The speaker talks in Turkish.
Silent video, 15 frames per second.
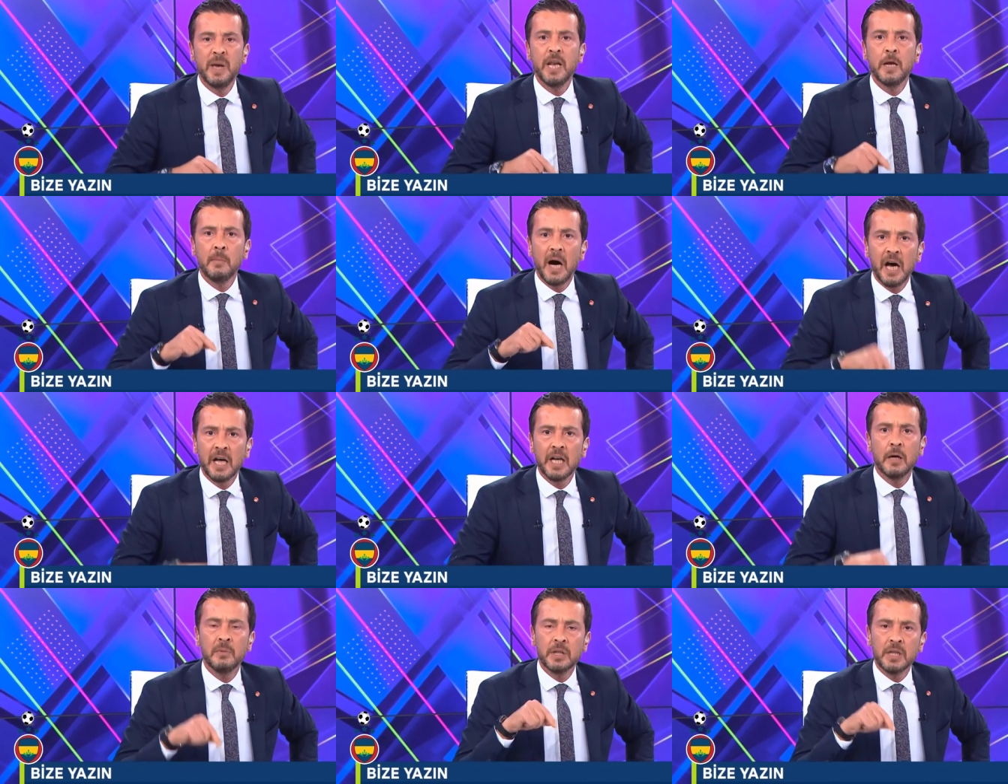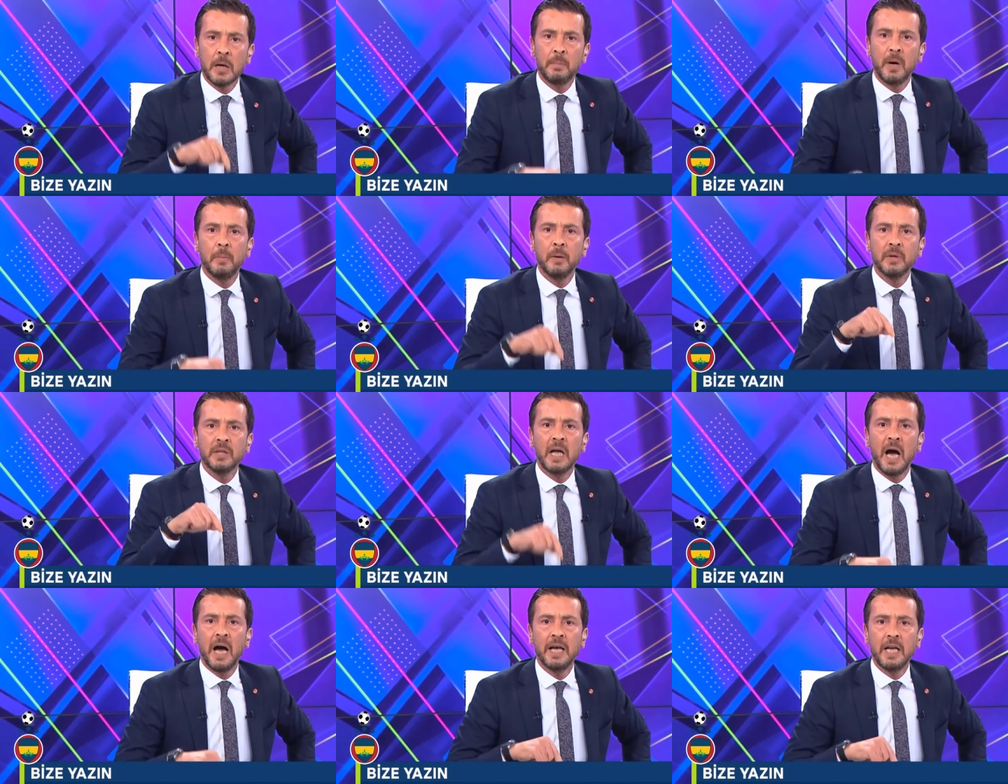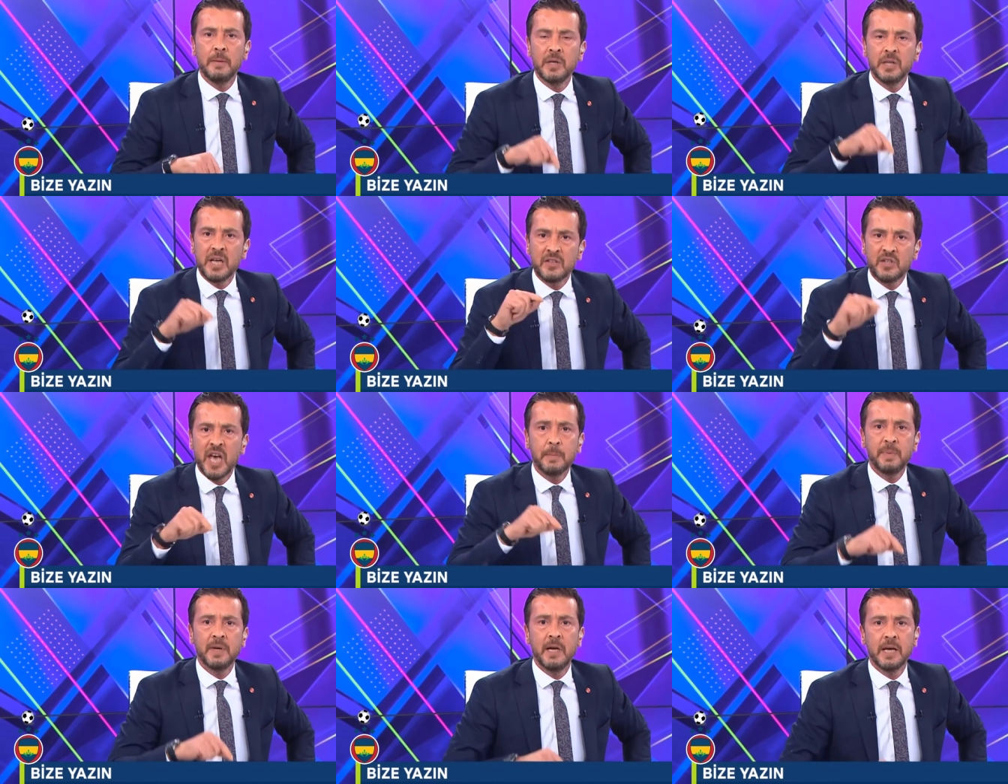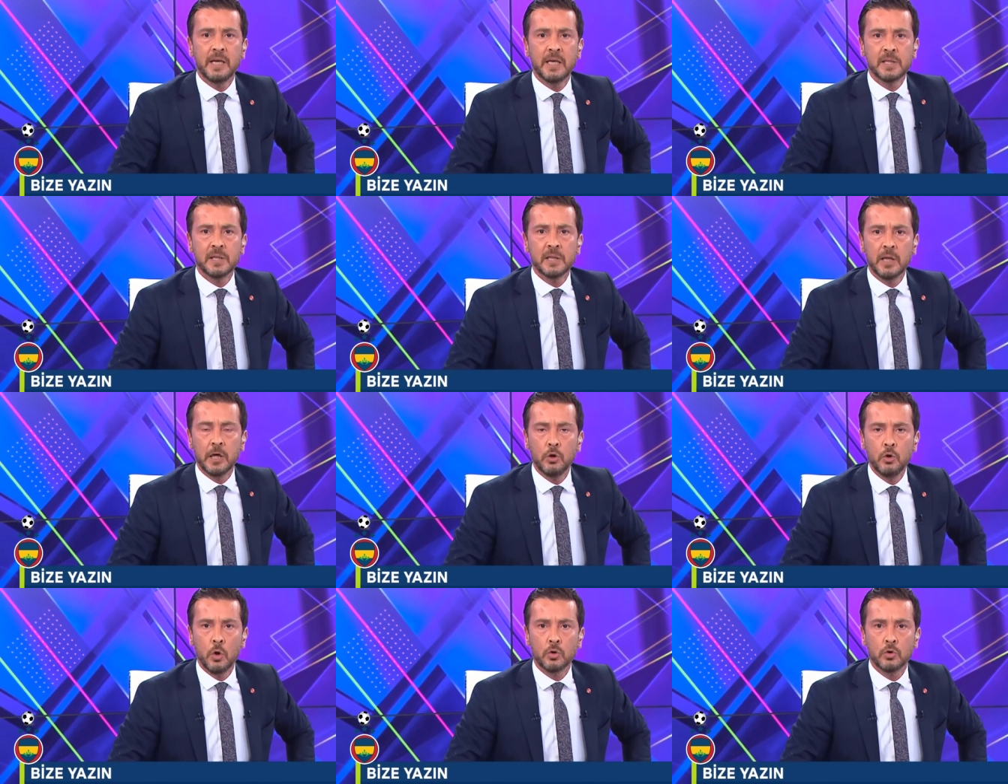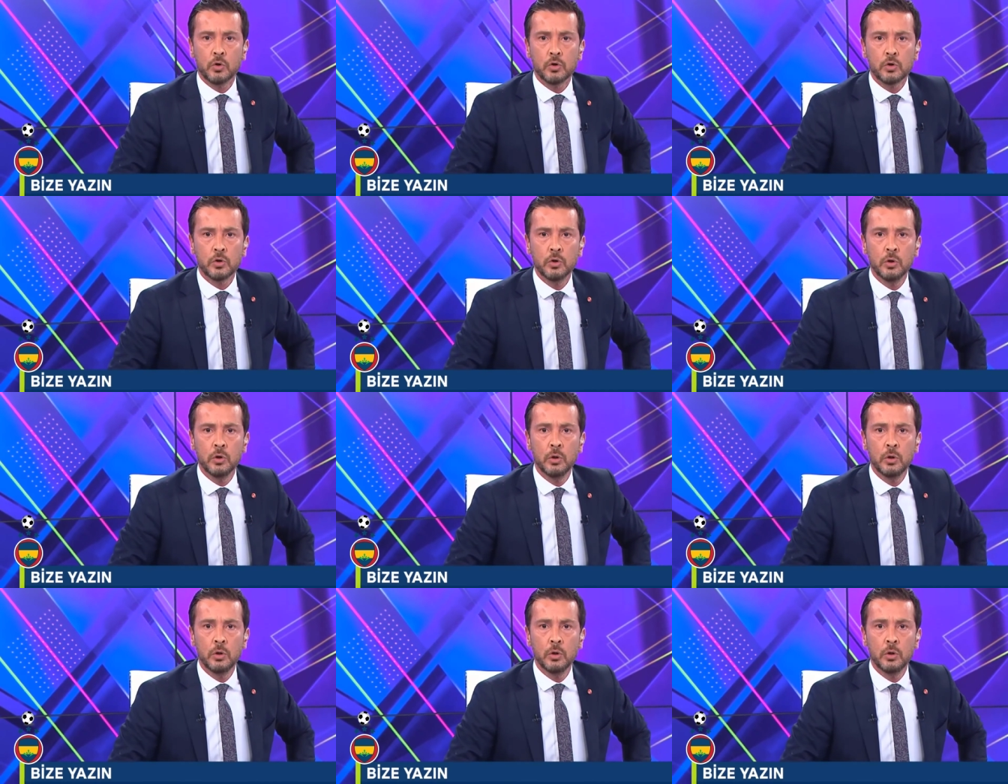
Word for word: Benim anamın da babamın da ailemin de tek bir lekesi dahi yoktur.